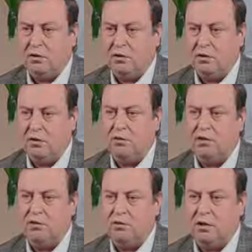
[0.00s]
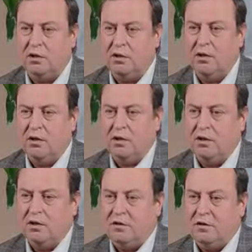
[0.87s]
Наверное, только
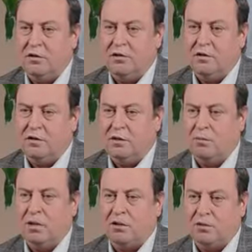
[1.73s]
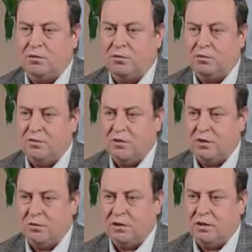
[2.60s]
серьезно это банковскую
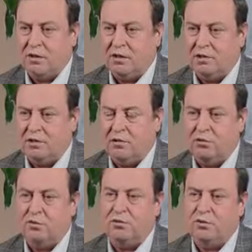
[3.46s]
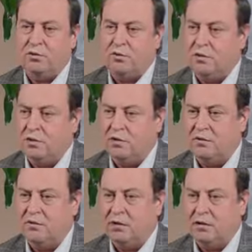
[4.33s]
сферу касалось, ну и все, что с ней
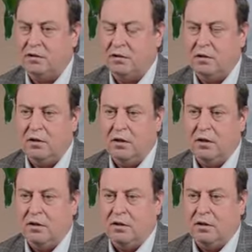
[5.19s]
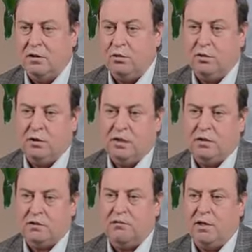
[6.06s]
связано. Ну и
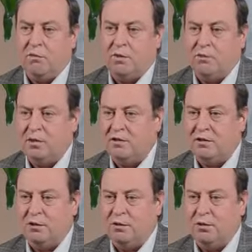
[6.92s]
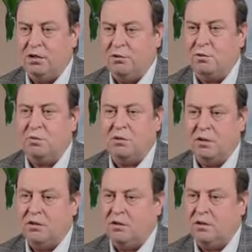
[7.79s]
нас с вами, простых людей, в общем-то,
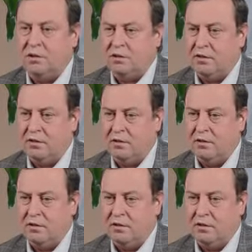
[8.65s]
это не касалось.